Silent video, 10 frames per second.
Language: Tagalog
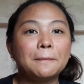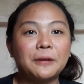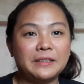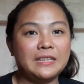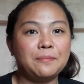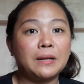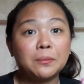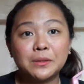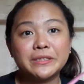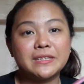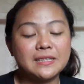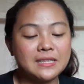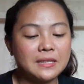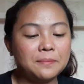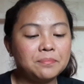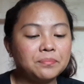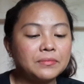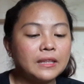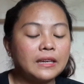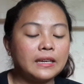Pwede, pang emergency.
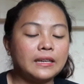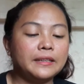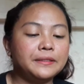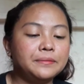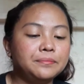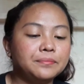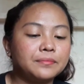And